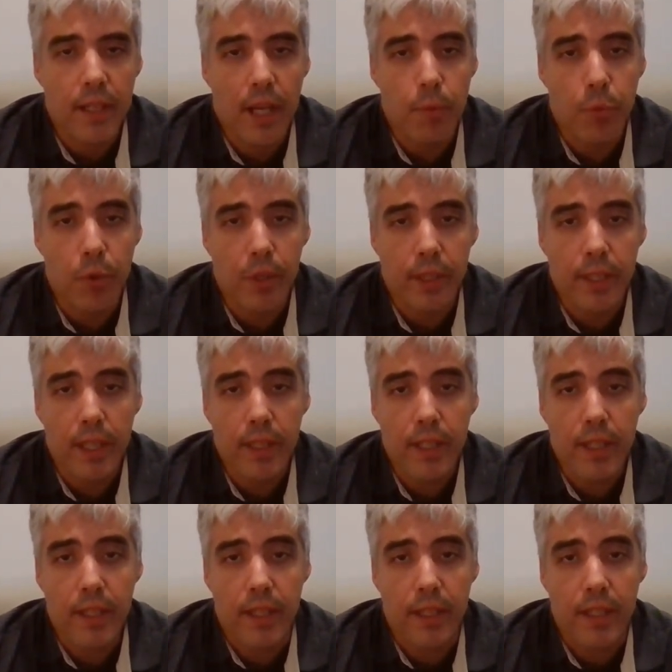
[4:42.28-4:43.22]
aporten
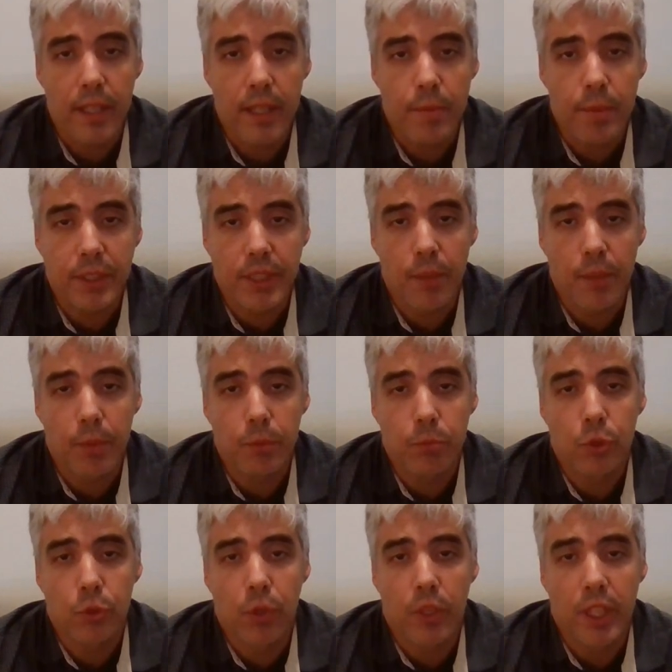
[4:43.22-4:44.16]
y, más que
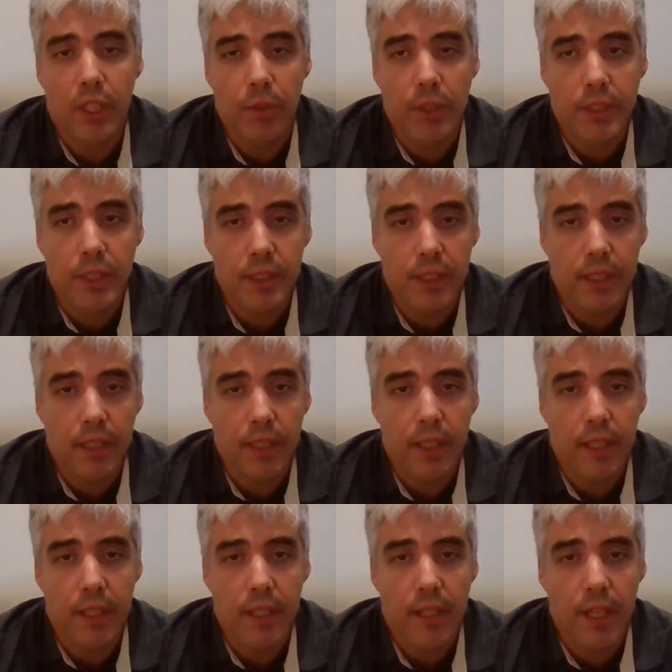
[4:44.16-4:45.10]
más pues con las piezas
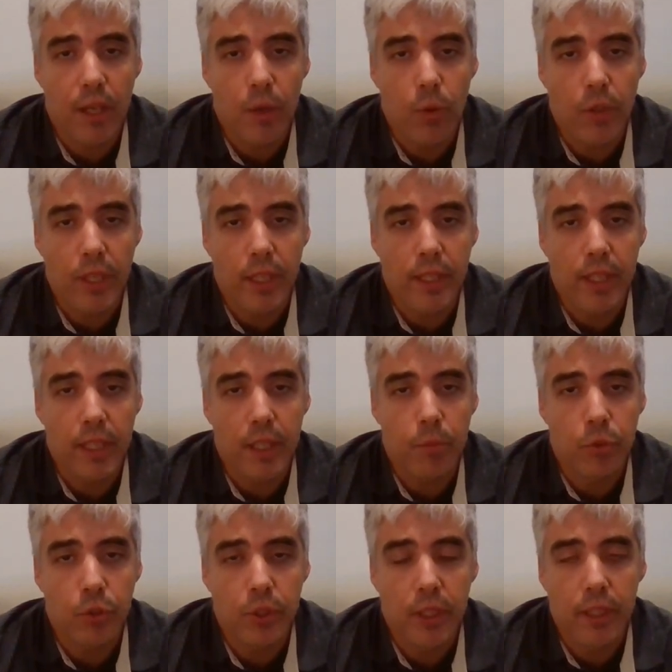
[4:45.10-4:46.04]
que ahora
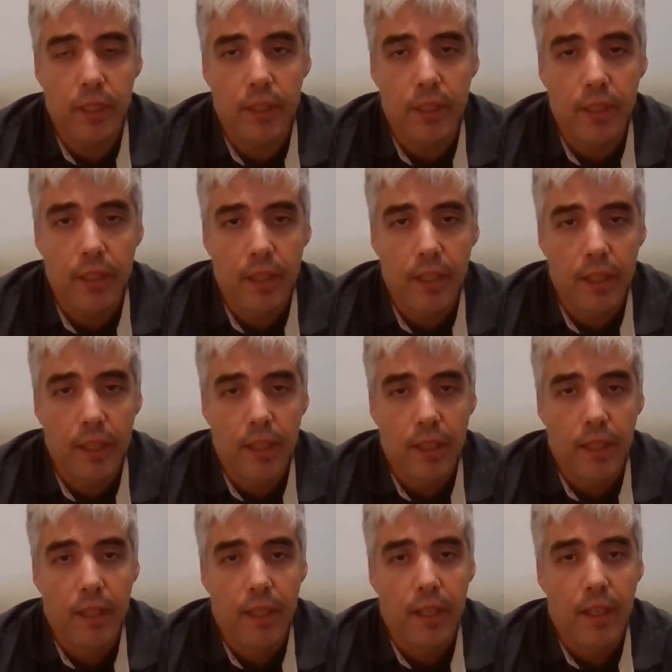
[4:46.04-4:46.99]
tenemos
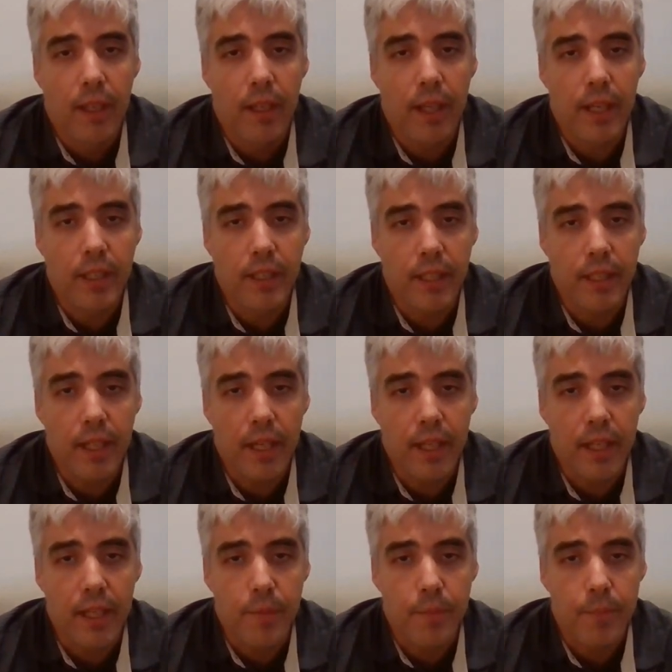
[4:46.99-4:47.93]
en,
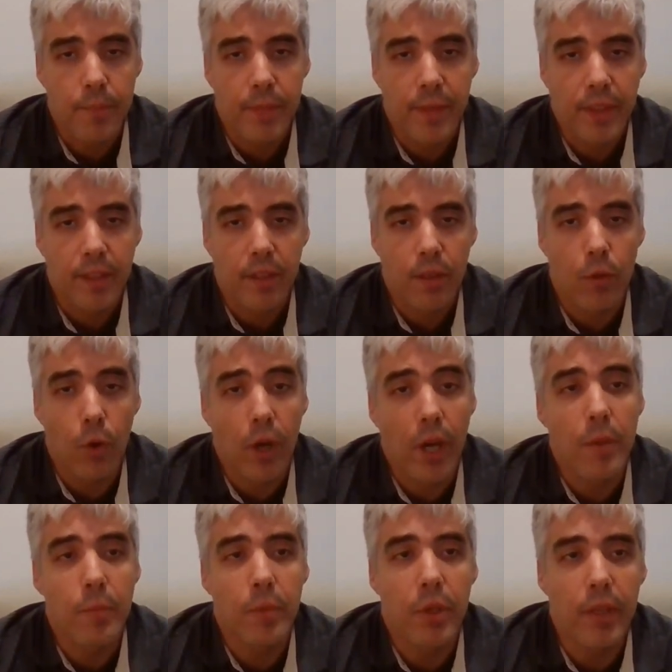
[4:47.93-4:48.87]
ataque o
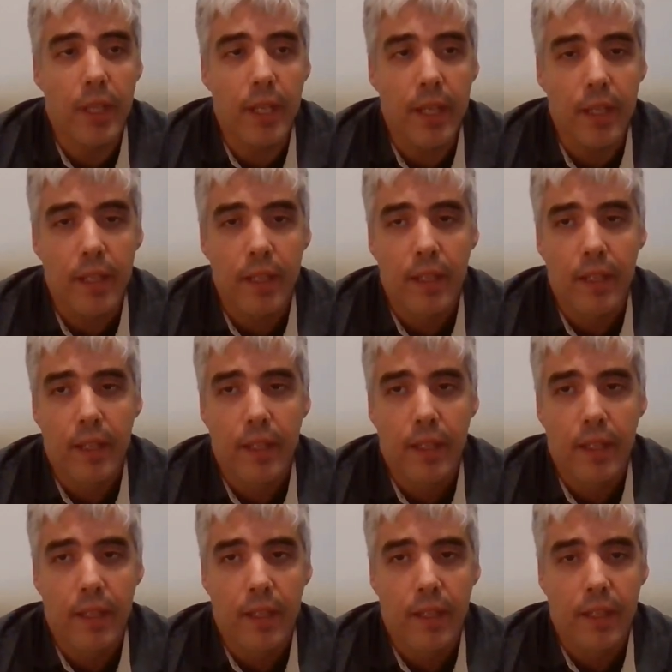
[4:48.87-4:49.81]
cambio de,
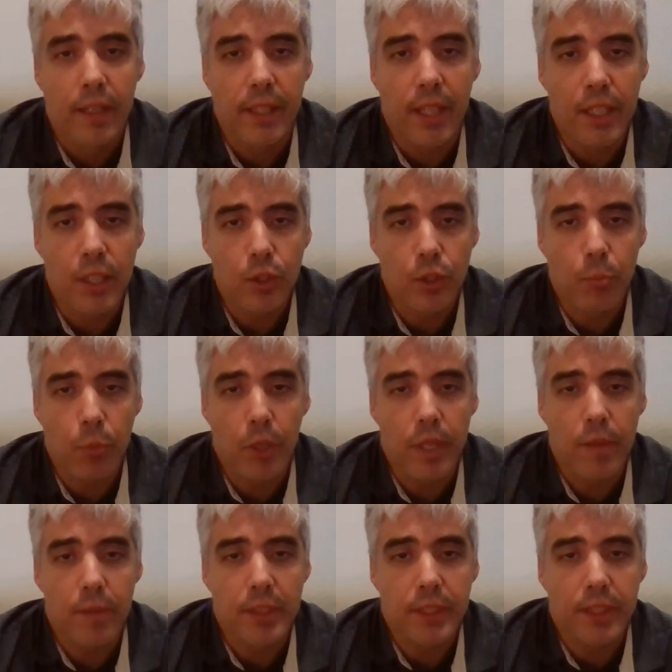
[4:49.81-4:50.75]
de liso
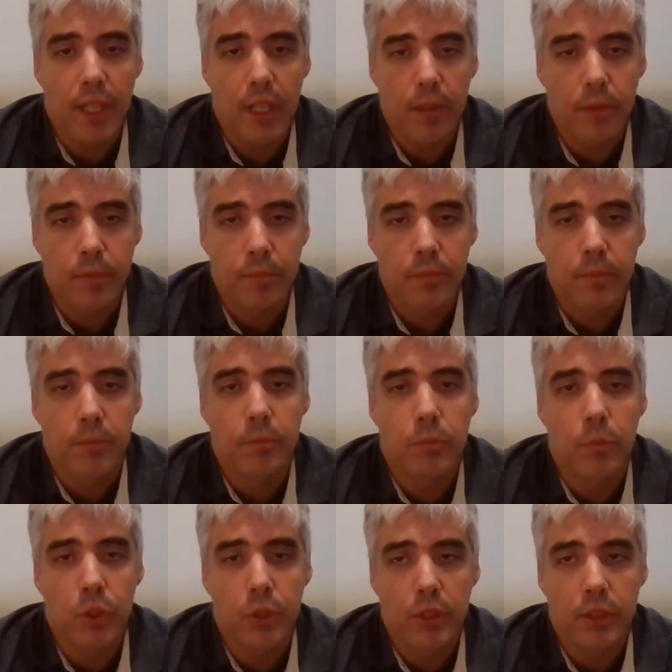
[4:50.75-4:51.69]
podemos pues estar
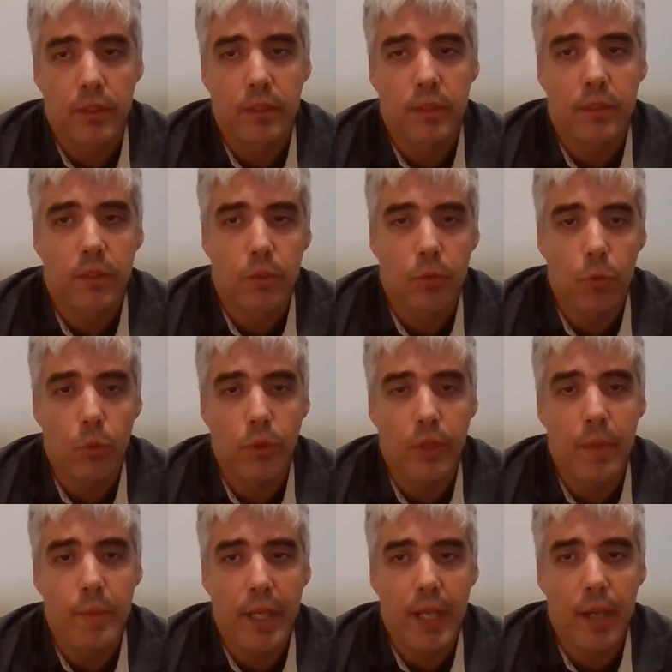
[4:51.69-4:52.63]
pues
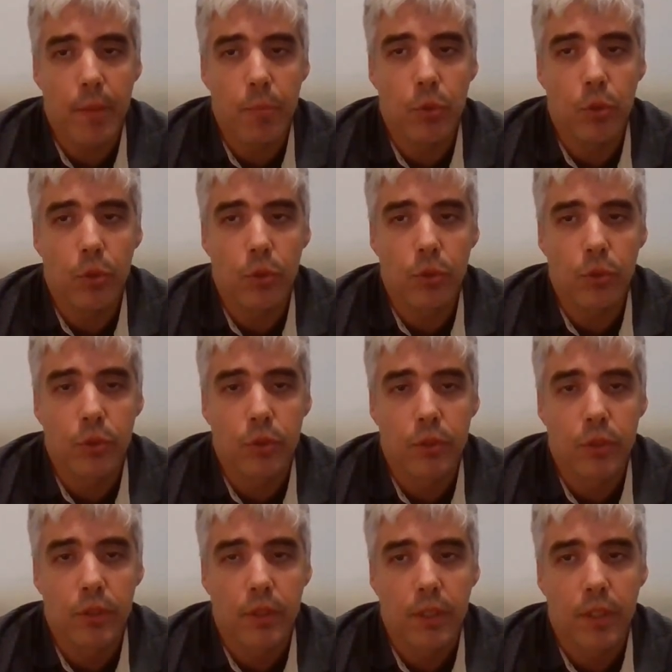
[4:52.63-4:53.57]
una mica
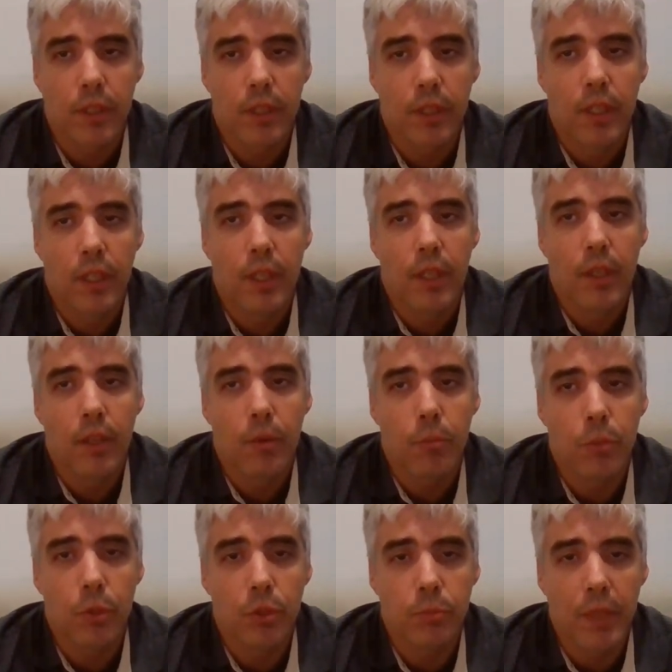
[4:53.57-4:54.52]
pues
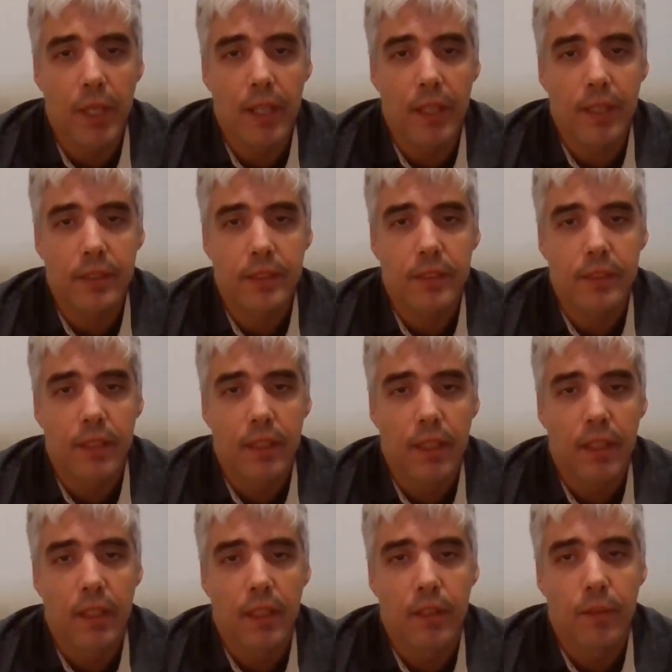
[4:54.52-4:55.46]
pues más,
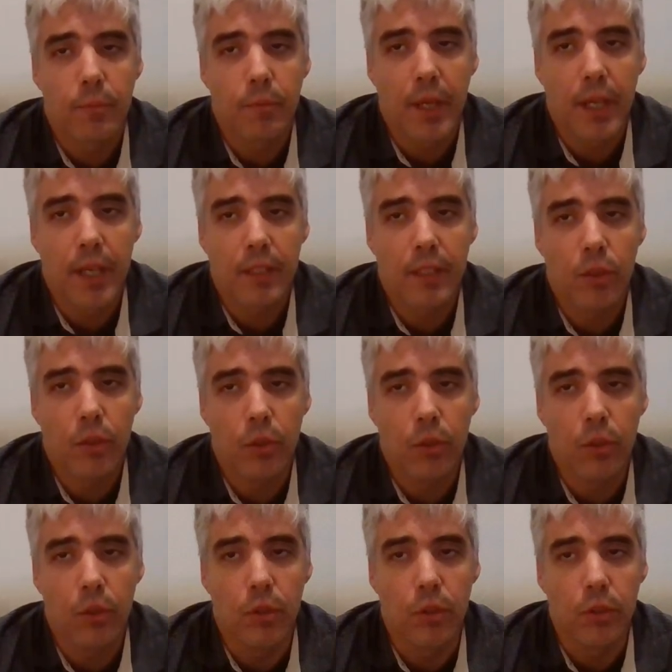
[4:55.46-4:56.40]
más
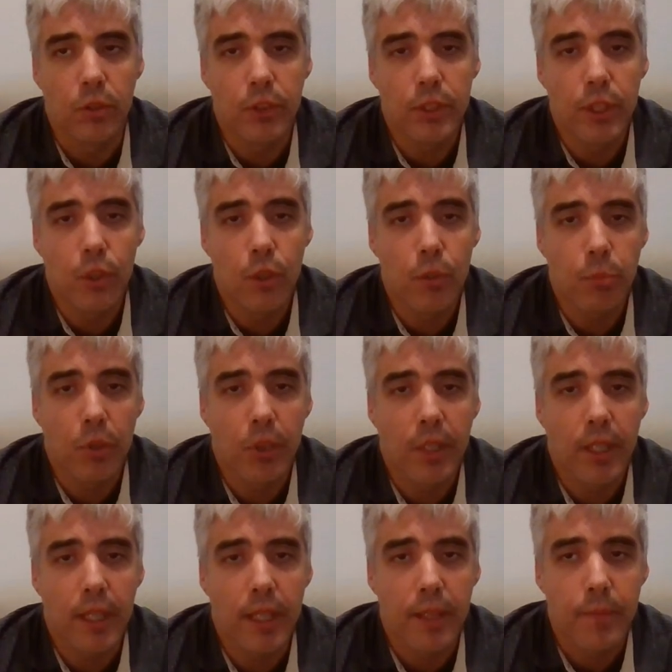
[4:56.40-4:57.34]
lo chico,
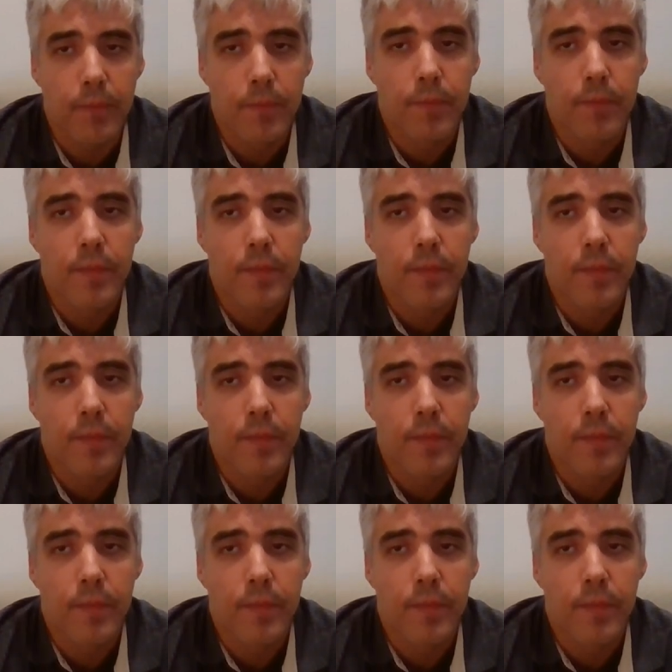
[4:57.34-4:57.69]
porque